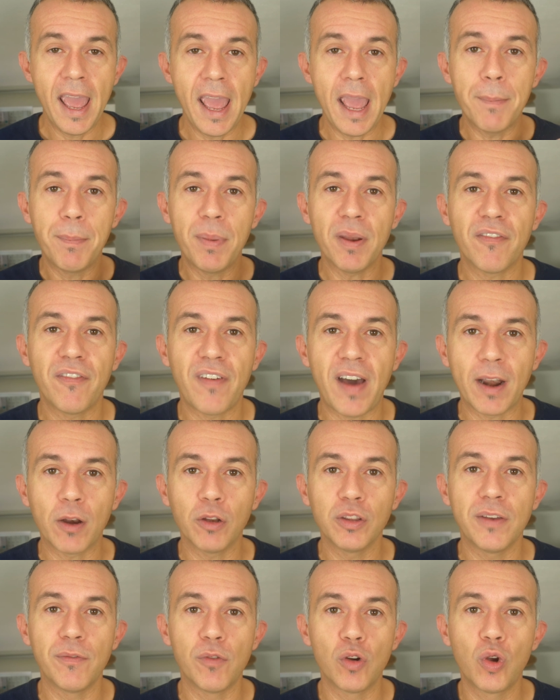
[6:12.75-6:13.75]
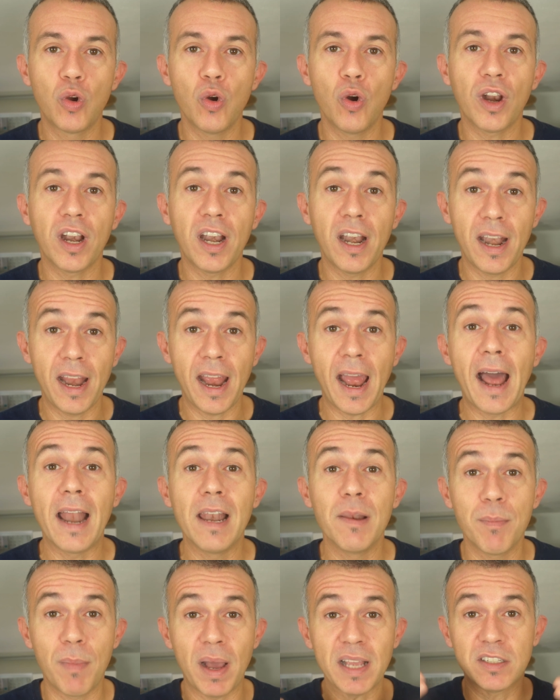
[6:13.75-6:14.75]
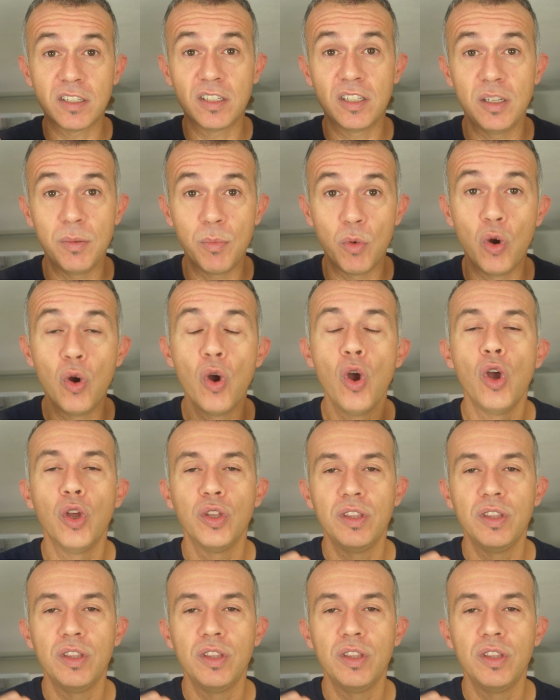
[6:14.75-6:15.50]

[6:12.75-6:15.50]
e per farlo devo correre al massimo